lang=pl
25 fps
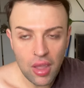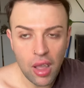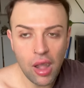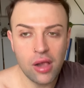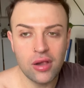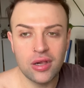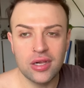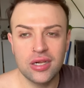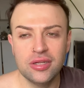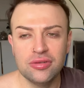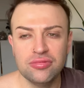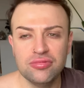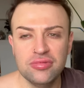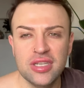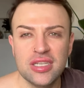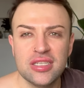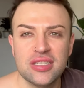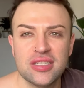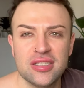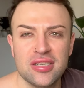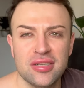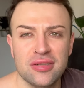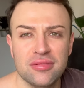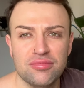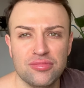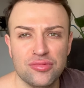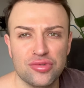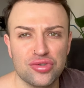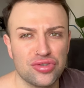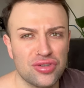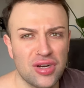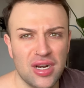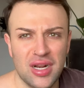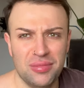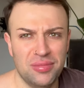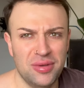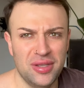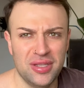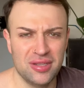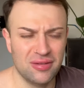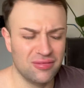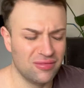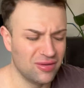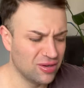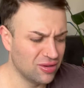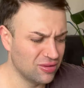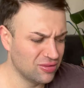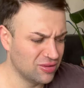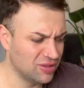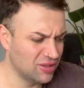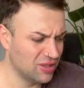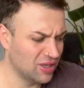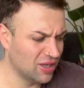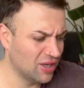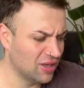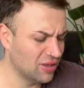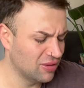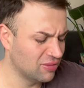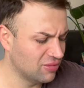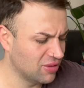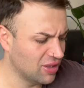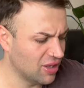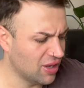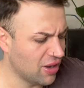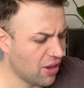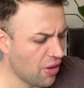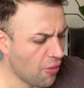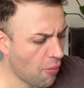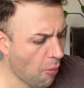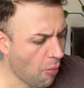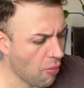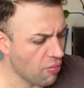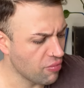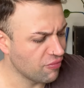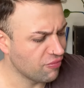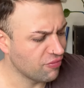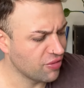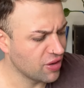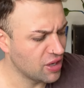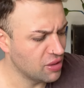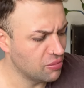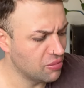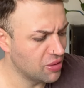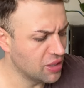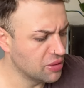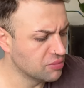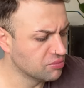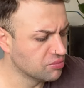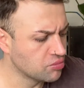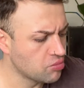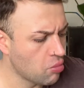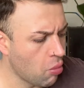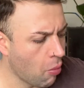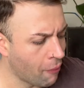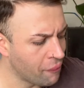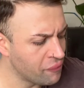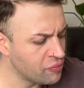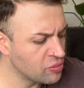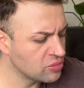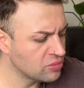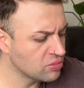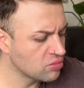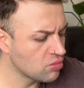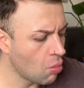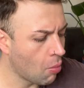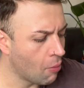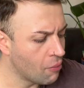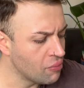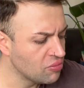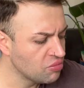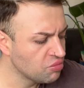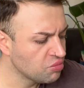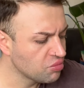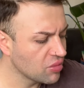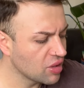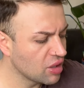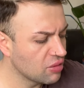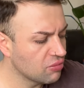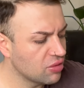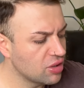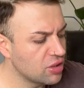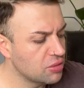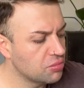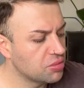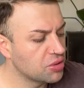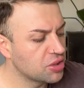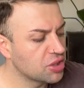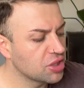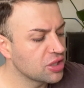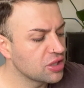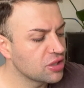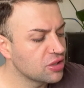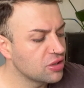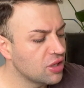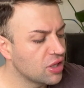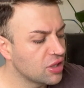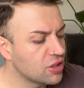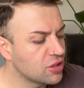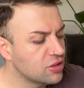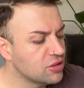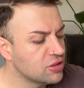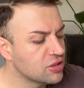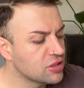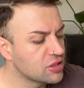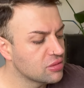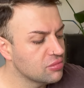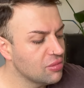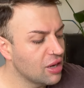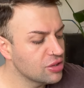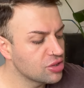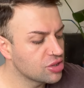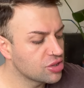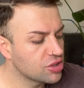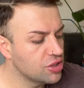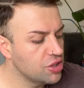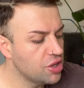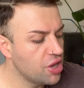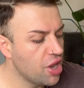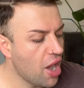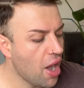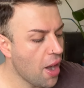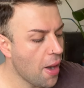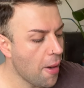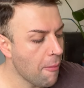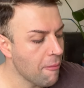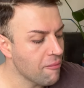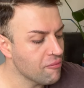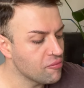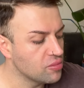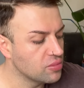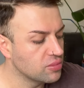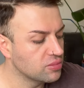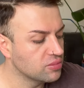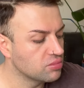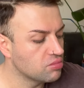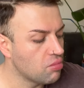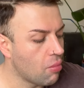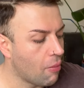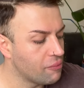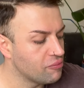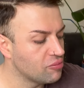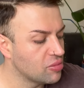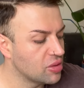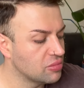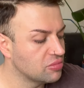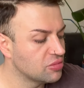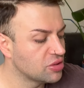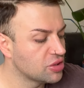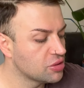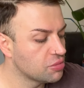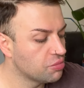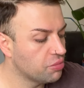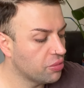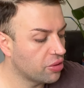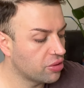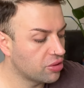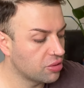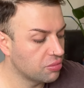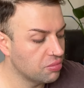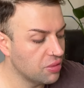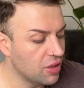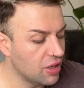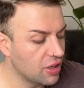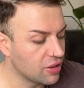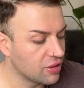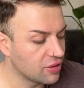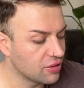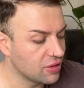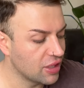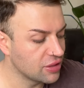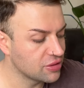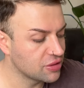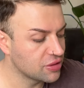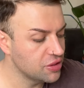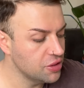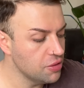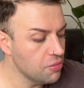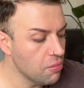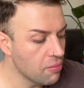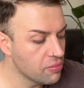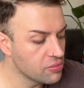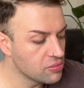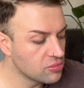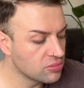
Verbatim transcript: Ale u nas dużo lepiej to wychodzi na, na hebę. Wolę poczekać na jakieś smaczki. Ja mm, mam sporo pielęgnacji.